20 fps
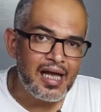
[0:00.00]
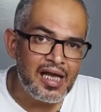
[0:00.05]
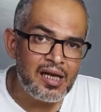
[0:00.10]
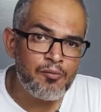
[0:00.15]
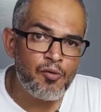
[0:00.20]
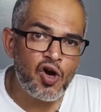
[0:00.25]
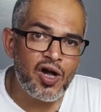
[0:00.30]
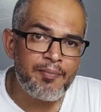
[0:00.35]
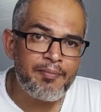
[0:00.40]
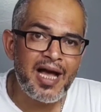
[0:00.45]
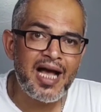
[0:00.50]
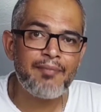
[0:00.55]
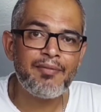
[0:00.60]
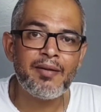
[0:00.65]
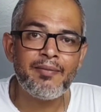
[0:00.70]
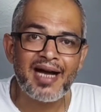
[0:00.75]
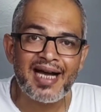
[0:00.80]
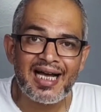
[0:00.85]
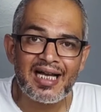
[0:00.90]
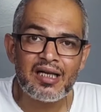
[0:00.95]
المهم
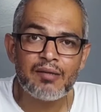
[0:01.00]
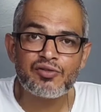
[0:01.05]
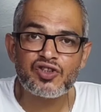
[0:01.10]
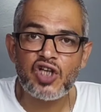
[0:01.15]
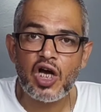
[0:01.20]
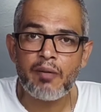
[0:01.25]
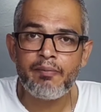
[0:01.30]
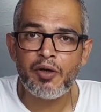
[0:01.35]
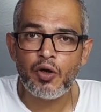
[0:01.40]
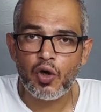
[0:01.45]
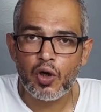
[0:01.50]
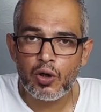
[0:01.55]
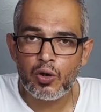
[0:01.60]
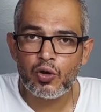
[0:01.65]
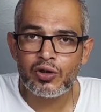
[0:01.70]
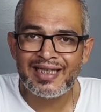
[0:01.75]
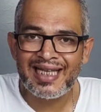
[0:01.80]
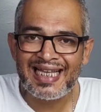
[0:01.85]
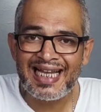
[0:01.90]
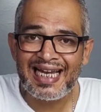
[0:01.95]
قبل ما اكلم صاحبي
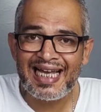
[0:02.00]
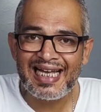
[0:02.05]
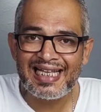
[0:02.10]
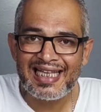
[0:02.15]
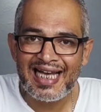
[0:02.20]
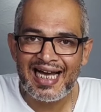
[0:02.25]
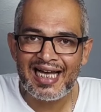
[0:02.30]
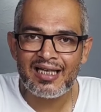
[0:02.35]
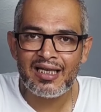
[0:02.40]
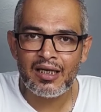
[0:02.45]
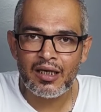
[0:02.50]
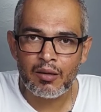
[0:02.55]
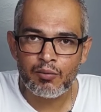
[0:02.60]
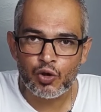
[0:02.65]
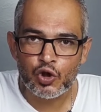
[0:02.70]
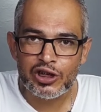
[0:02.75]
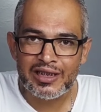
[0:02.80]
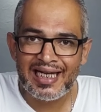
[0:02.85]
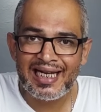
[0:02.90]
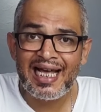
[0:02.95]
واقول له ان انا لقيت حل
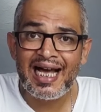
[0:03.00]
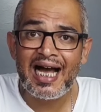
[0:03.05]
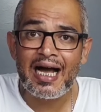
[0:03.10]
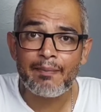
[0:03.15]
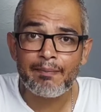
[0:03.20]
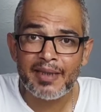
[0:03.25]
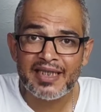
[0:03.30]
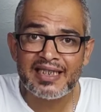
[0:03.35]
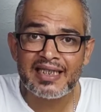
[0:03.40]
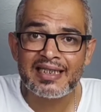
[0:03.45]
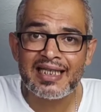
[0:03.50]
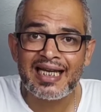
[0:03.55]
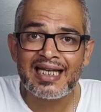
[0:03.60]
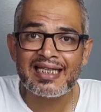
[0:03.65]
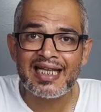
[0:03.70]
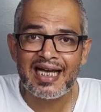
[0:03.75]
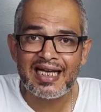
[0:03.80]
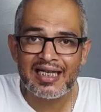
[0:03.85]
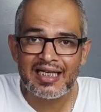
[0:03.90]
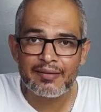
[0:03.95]
للمشكله حبيت ان
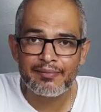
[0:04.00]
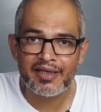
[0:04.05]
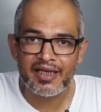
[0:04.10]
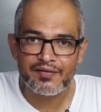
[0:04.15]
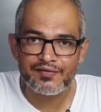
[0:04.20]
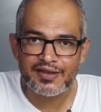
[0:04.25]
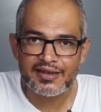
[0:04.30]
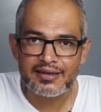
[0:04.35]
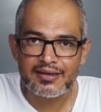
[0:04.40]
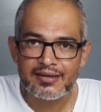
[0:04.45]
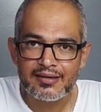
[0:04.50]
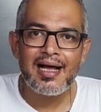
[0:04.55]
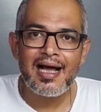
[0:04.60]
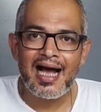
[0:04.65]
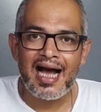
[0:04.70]
انا اتاكد بنفسي